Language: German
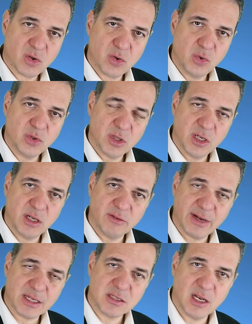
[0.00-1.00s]
gut in
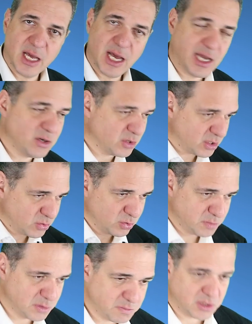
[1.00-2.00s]
Wasser lagern oder
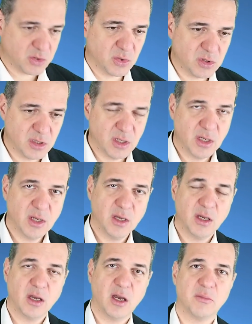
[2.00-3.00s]
gut mit Beton
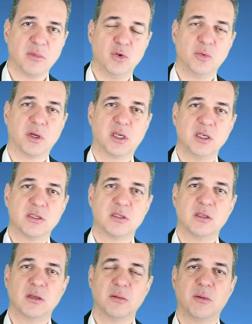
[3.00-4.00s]
ähm,
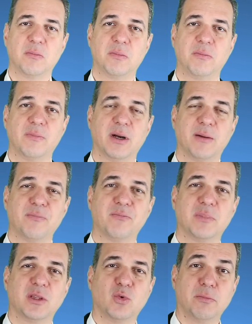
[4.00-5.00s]
übergießen, ähm,
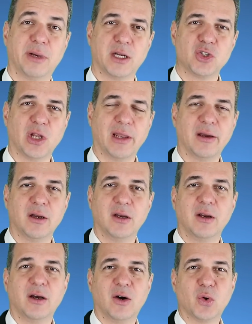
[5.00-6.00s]
Betonpatschern
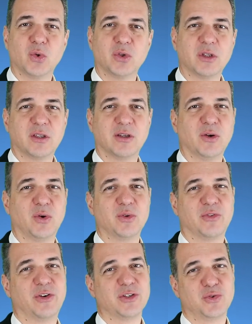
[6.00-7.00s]
und,
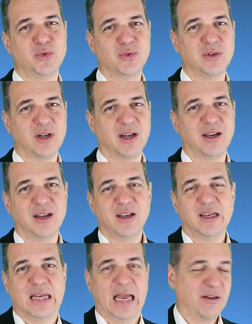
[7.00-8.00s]
und versuchen
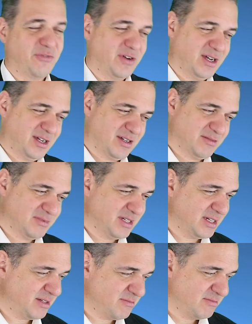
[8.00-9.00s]
einfach
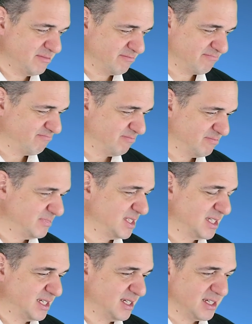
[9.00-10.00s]
ähm,
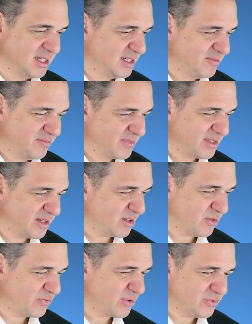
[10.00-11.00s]

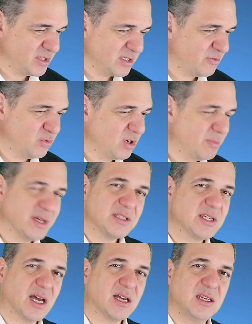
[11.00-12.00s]
auf, auf diese furchtbaren
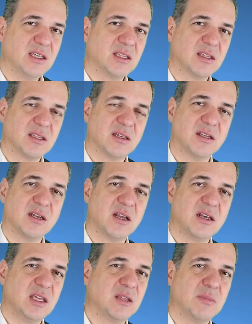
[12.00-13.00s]
Sachen nicht,
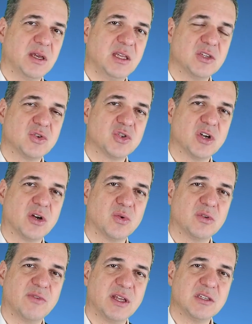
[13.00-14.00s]
nicht mehr hinzuschauen
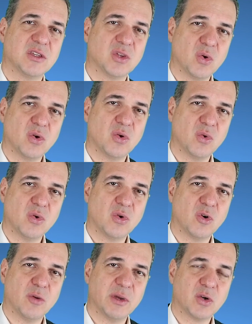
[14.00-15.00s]
und wenn sie doch
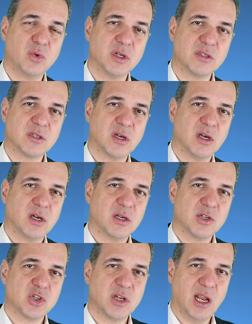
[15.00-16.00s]
hochkommen, kurz,
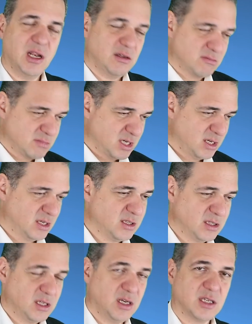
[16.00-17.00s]
schnell
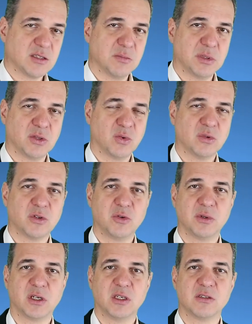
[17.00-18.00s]
den nächsten Beton
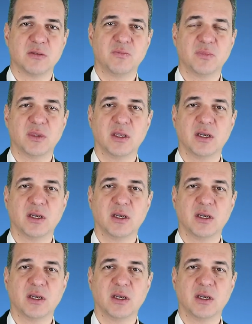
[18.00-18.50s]
drüber gießen.